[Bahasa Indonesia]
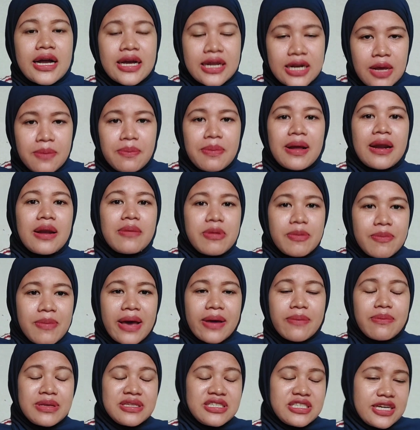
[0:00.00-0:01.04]
Kenapa? Lebih
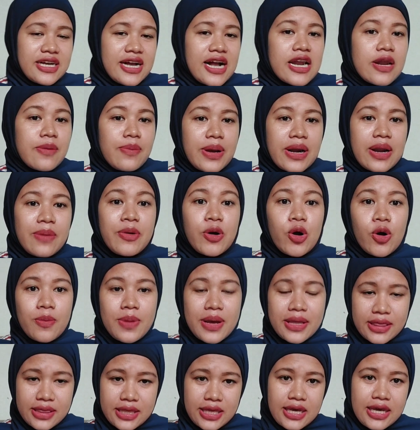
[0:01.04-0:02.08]
baik mencegah daripada
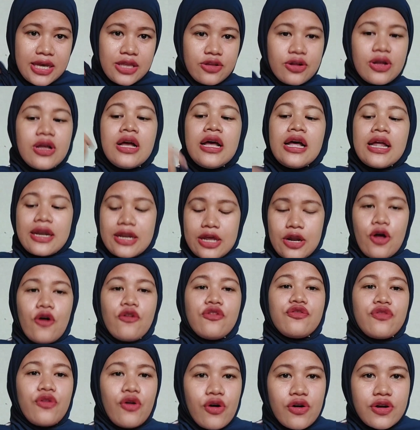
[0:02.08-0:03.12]
mengobati gitu. Dan of
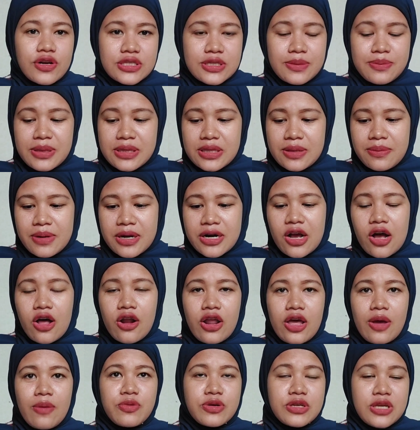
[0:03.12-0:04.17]
course teman-teman kalau
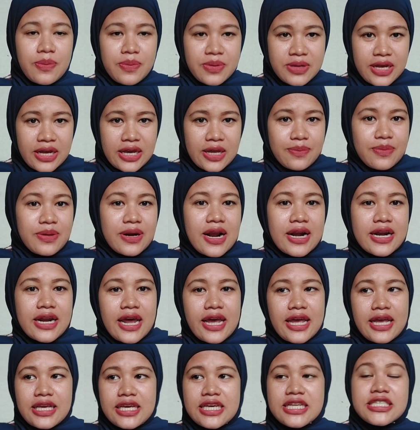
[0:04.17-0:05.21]
yang punya penyakit berat
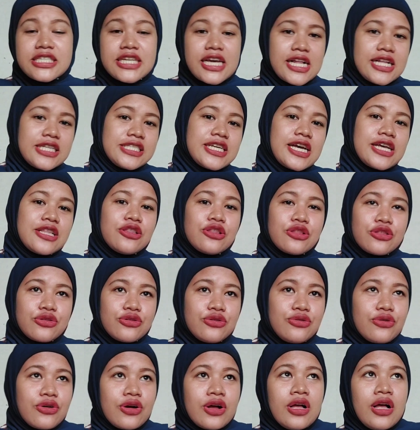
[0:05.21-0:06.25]
kayak ginjal,
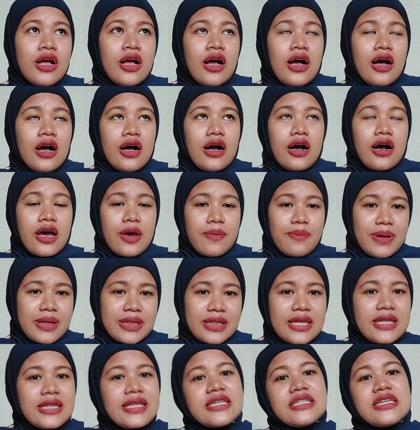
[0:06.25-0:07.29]
jantung, eh,
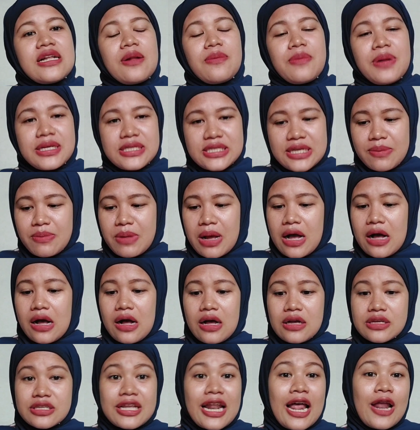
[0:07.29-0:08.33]
hepatitis segala macam
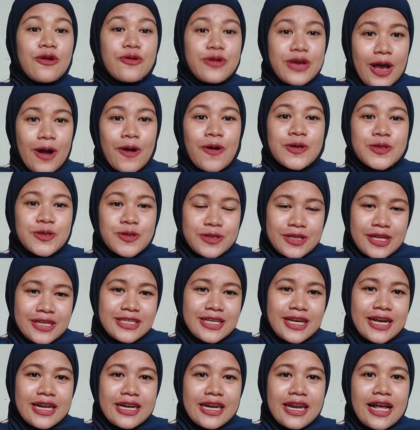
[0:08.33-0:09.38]
eh, selalu ya
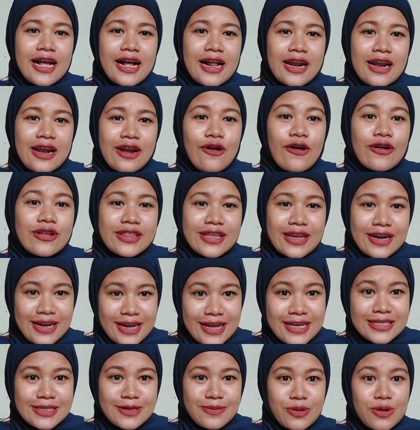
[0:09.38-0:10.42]
konsultasikan dengan
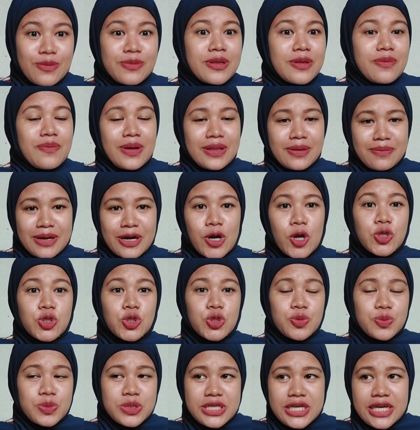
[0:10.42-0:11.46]
dokternya sebelum teman-teman
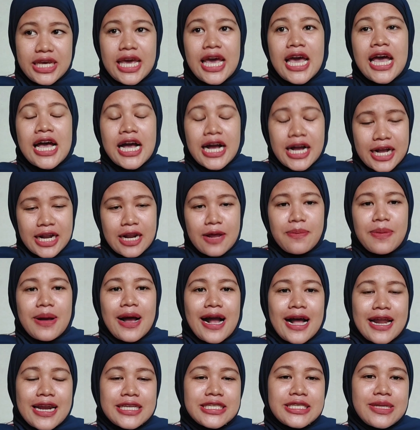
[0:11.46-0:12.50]
konsumsi. Kenapa?
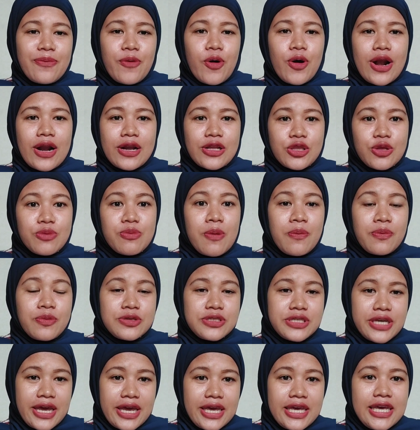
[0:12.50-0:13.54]
Karena setiap orang itu
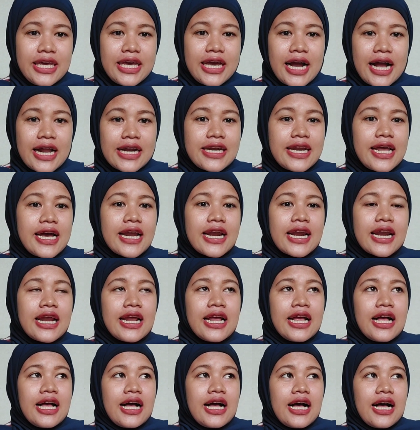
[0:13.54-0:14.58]
mempunyai kadar
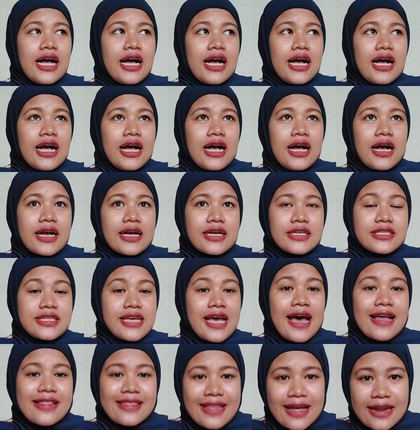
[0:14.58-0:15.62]
uh,
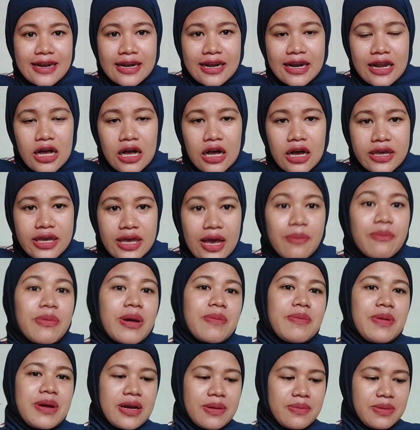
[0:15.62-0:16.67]
kesehatan uh, yang
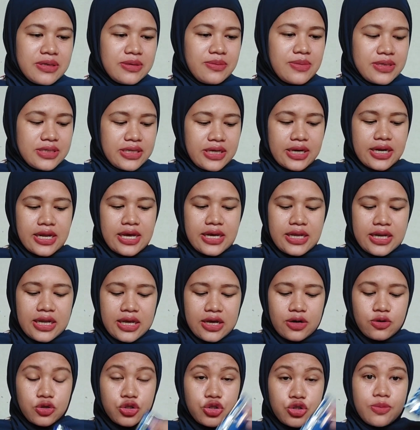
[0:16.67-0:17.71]
berbeda masing-masing. Nah, ini
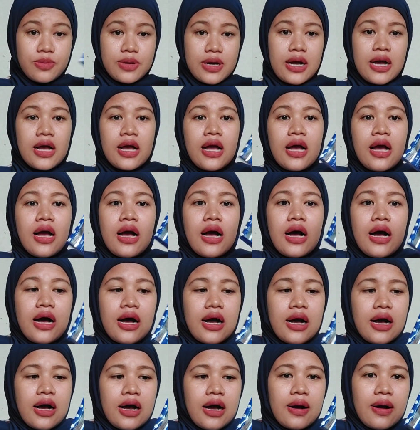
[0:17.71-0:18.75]
aku coba
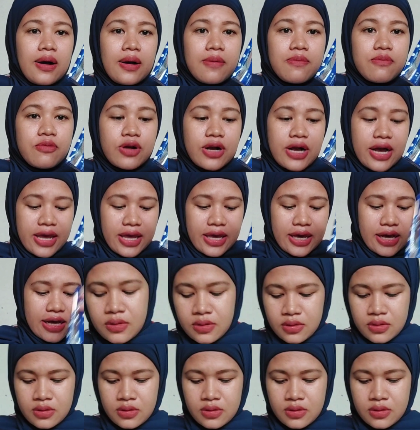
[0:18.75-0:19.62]
uh, buka ya.